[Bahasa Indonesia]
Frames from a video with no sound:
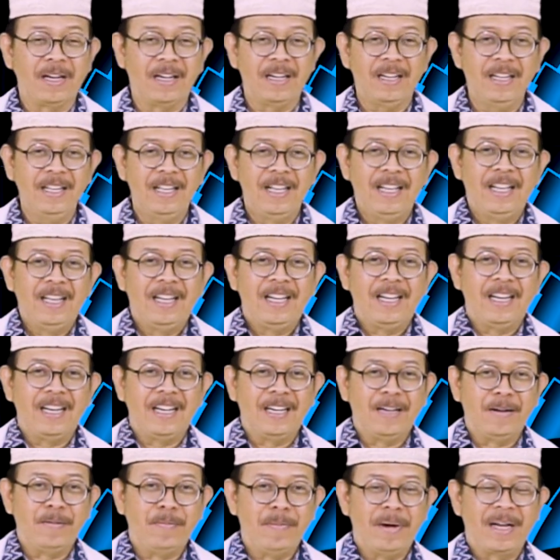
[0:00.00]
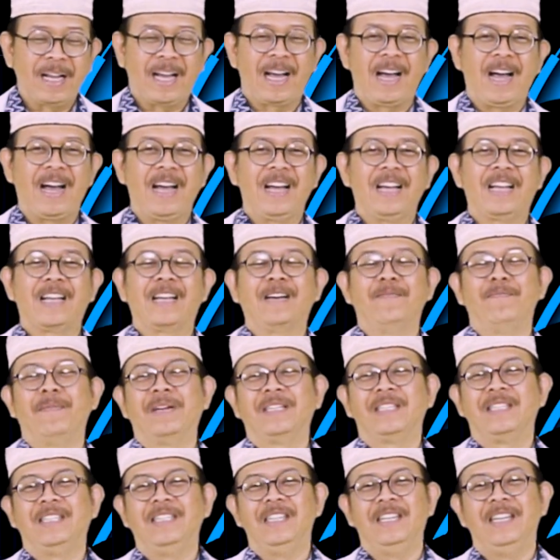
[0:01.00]
ke eh, Mekah ke
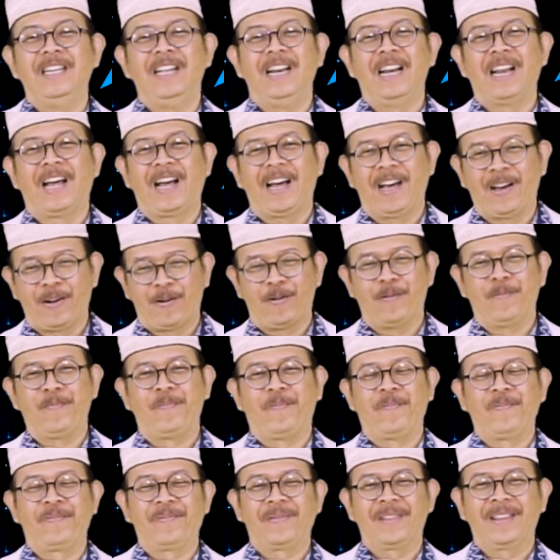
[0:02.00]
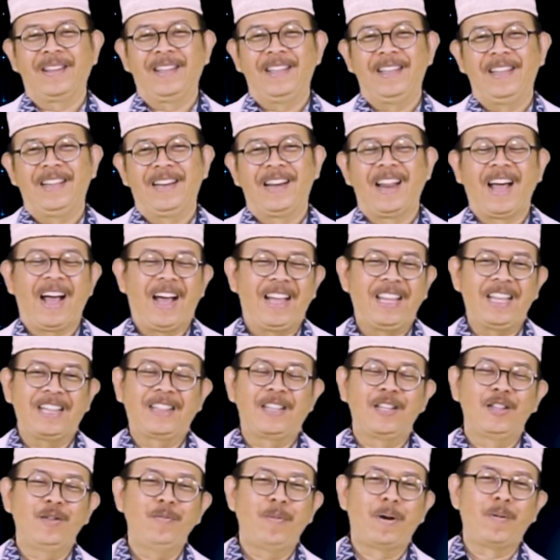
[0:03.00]
Masjidil Haram. Nah, ayat
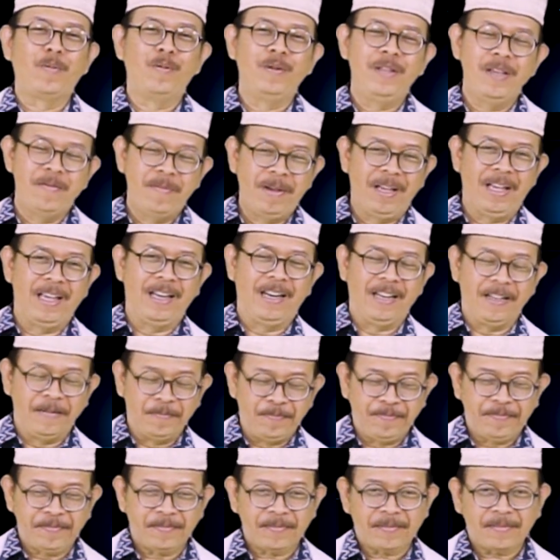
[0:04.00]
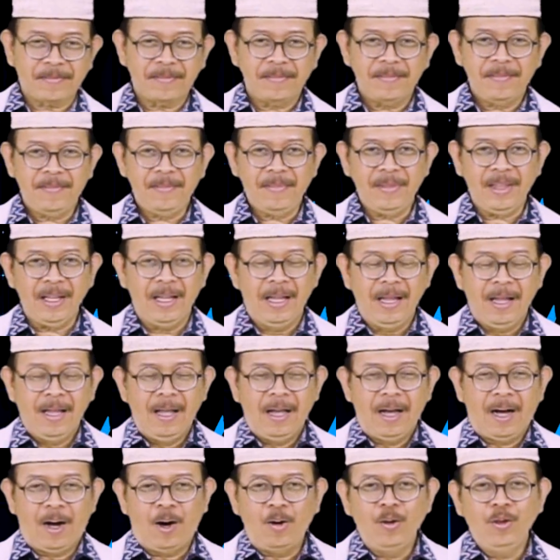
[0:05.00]
itu berbunyi begini.
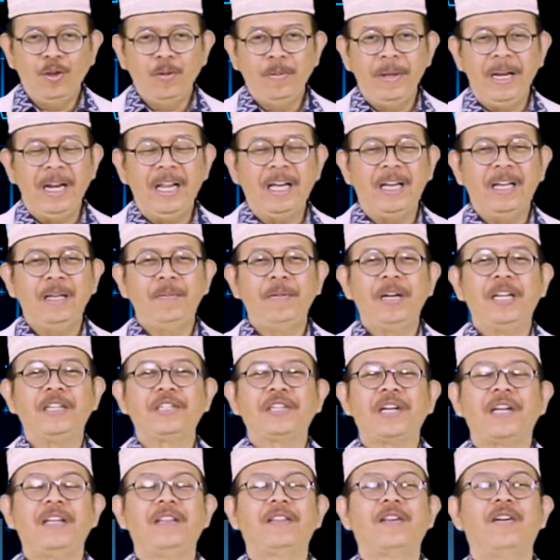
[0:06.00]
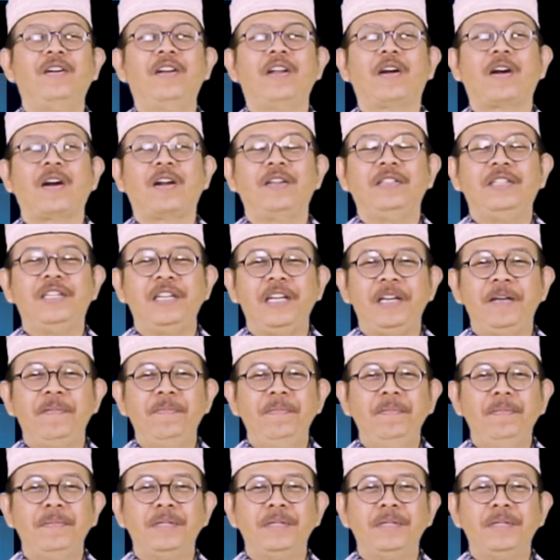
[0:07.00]
A'udzubillahi minasyaitonirrajim.